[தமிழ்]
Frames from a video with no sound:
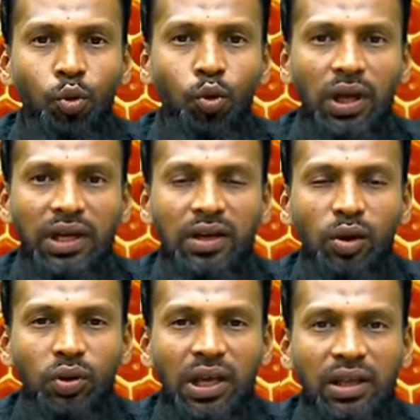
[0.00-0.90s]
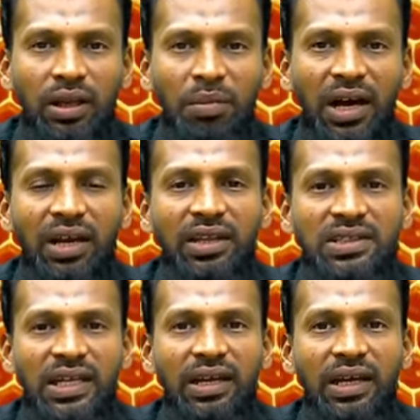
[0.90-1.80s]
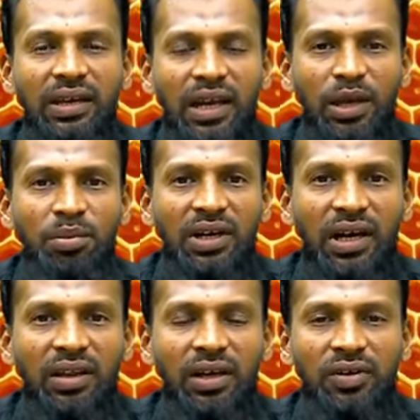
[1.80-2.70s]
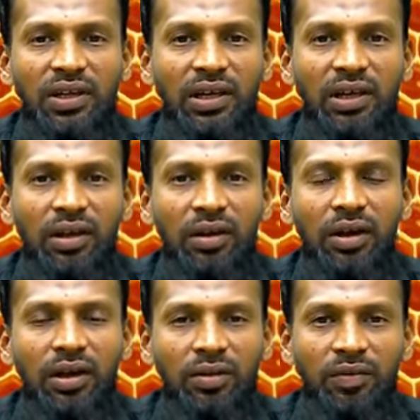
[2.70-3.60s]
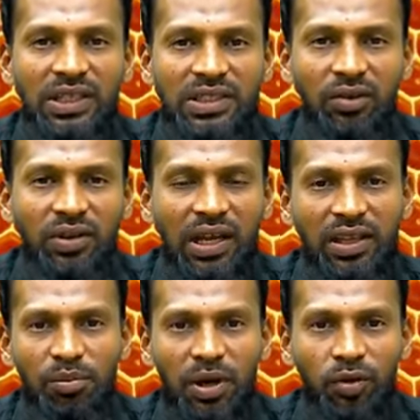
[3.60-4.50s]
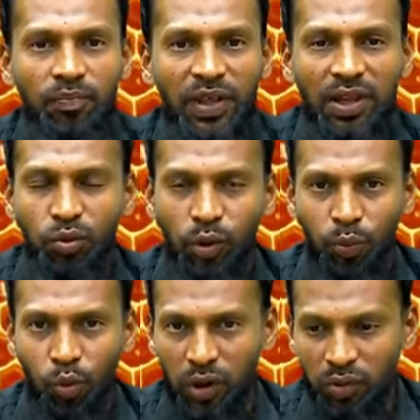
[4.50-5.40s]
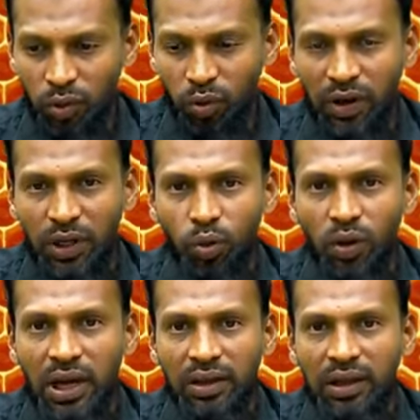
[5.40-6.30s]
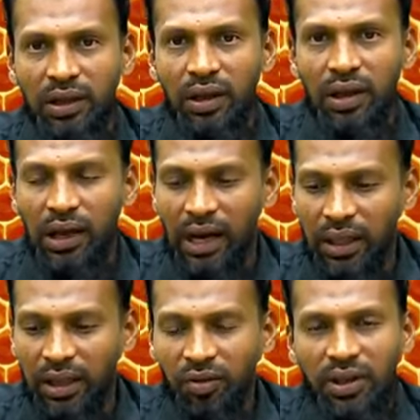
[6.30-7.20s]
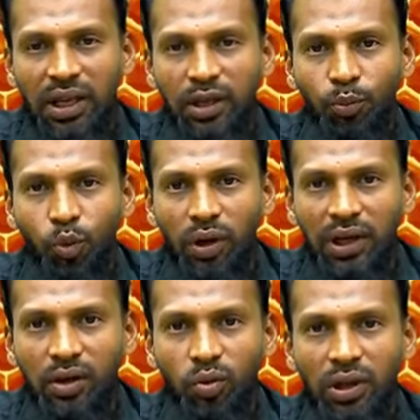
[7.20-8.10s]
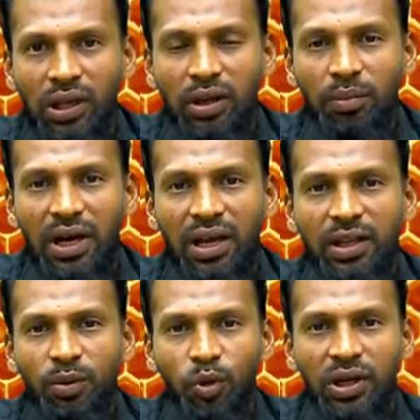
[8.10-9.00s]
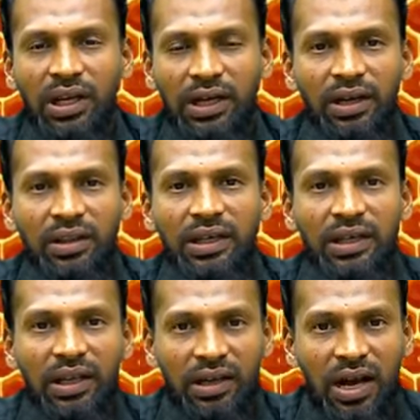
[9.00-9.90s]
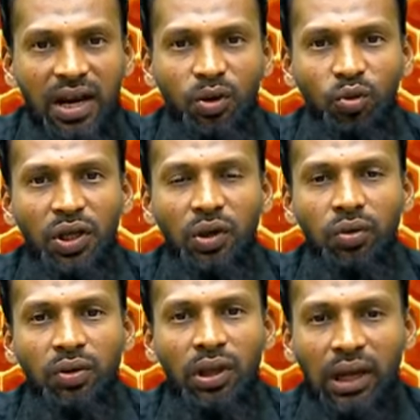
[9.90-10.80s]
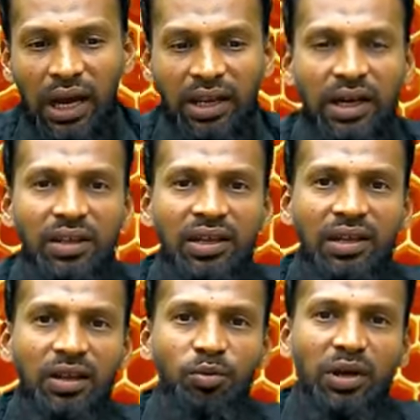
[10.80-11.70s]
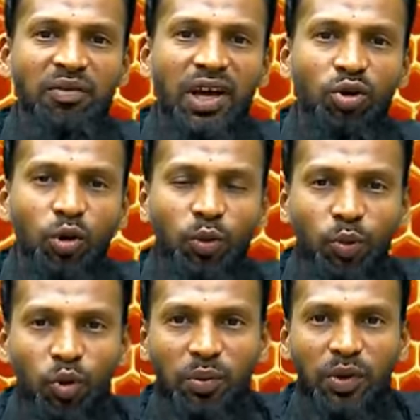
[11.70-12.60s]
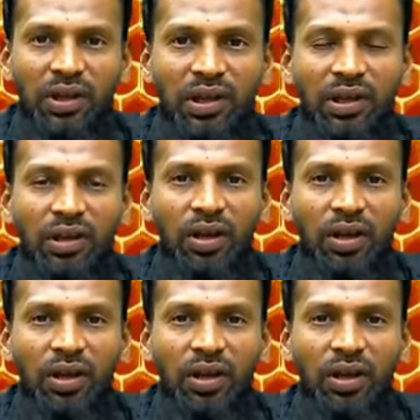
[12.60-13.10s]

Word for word: பூவில் இருக்கக்கூடிய அந்த மகரந்த சேர்க்கை நடைபெற்றால்தான் வந்து விளைச்சல் வந்து அதிகமாகும் அதாவது ஒரு பூவில் வந்து ஒரு வண்டு உட்காந்து அதில் வந்து அந்த பூவில் இருக்கக்கூடிய அந்த மகரந்த பொடிகளை எடுத்துக்கிட்டு அதை காலில் ஒட்டிடும் அதை எடுத்துக்கிட்டு அதை போய் வேற ஒரு பூவில் போய் அது